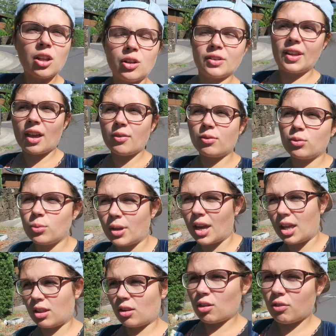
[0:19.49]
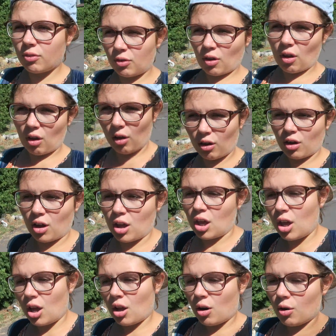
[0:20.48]
Notre avion est à 9 heures
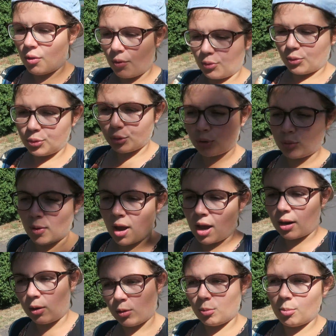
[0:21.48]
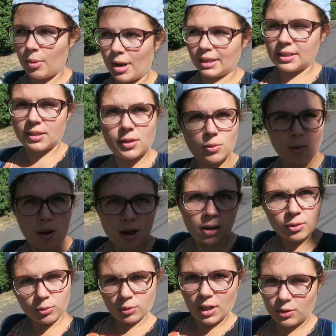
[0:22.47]
du soir le mardi
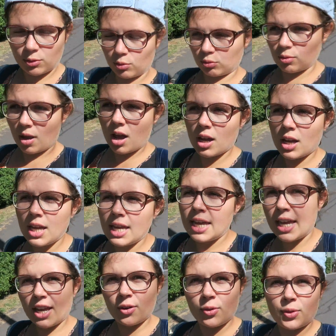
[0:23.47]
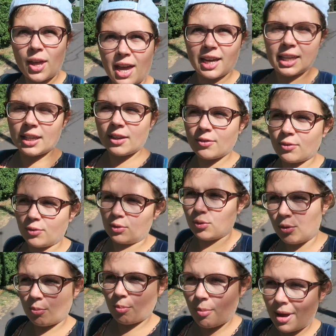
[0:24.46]
soir, donc là ce soir, et on arrive
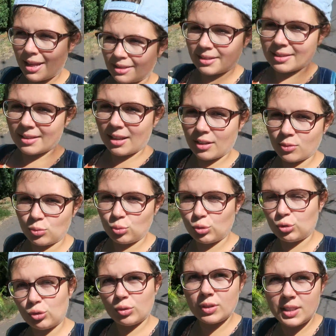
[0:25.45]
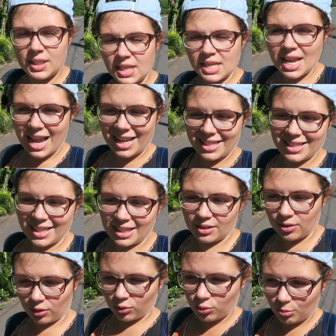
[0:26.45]
le matin du jeudi à
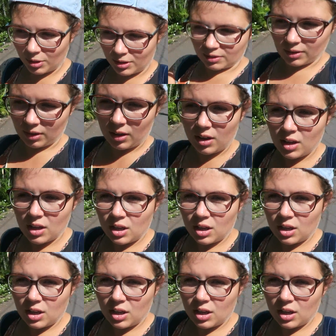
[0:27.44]
7h du matin.